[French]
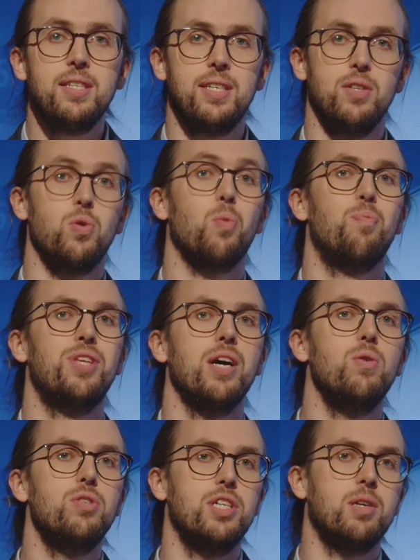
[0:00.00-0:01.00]
c'est donc bien
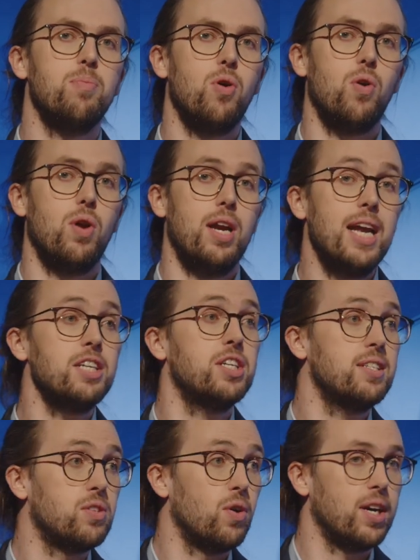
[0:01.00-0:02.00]
logiquement la
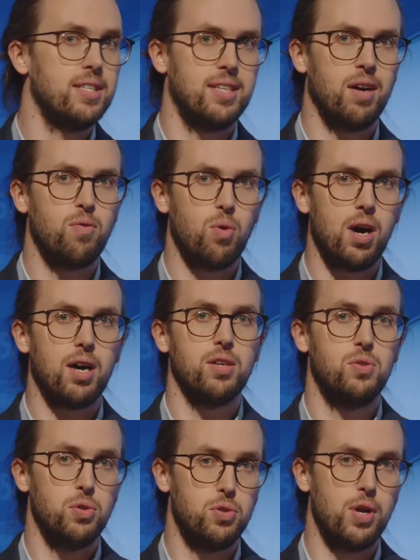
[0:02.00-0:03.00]
chasse en réservoir
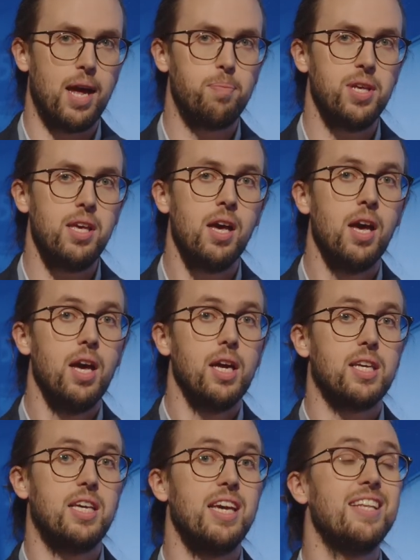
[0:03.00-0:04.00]
de Delaby,
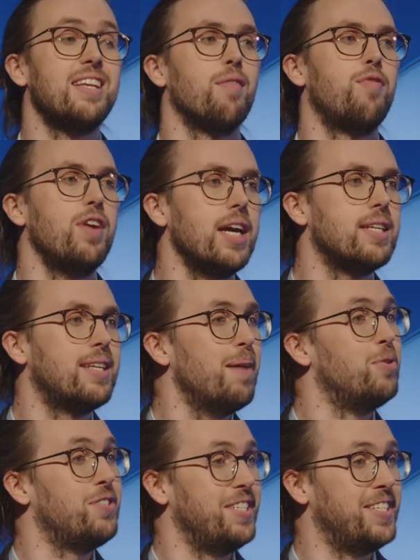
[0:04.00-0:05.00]
qui est un
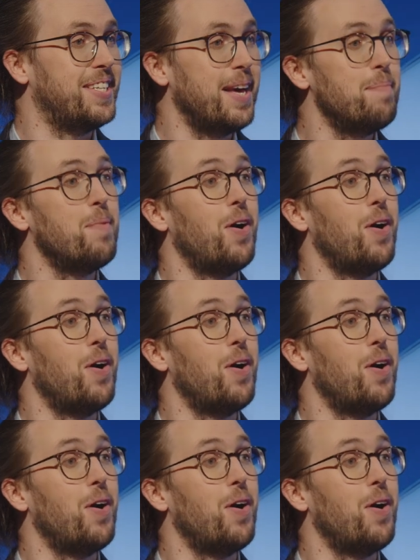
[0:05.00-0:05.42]
véritable système